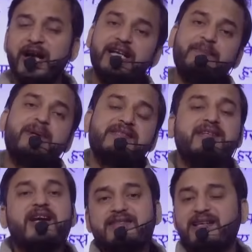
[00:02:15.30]
80
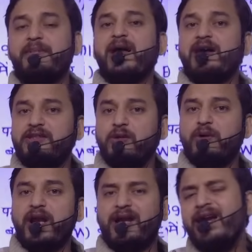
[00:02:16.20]
परसेंट ऐसे अभ्यर्थी
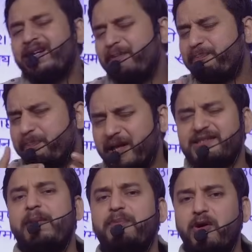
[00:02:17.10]
हो जाएंगे 80
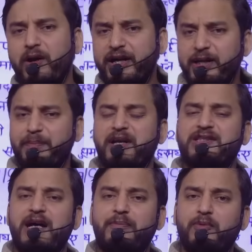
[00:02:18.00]
प्लस आपको हो 80
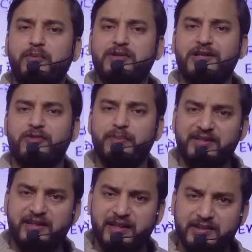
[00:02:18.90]
प्लस आपको बोल सकते हो
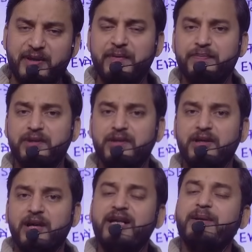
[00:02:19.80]
परसेंटेज में
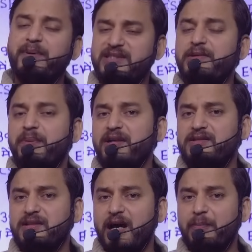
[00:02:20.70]
परसेंट
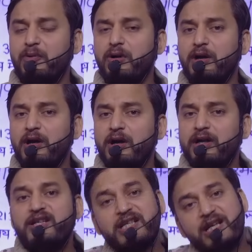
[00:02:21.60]
प्लस आपको
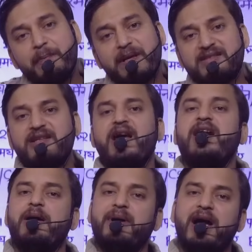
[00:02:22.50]
कि जिनके पास
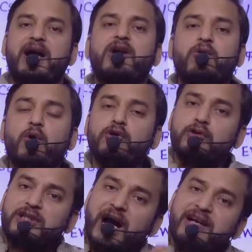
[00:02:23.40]
नया नया बना है कोई
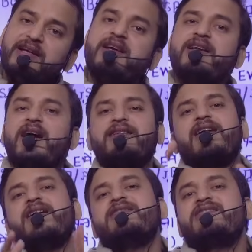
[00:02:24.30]
तो जान ही नहीं रहा
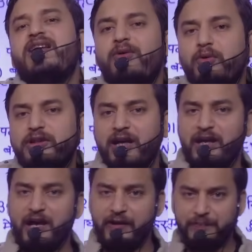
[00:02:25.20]
था कि एनसीएल होता
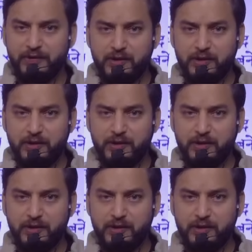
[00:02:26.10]
क्या है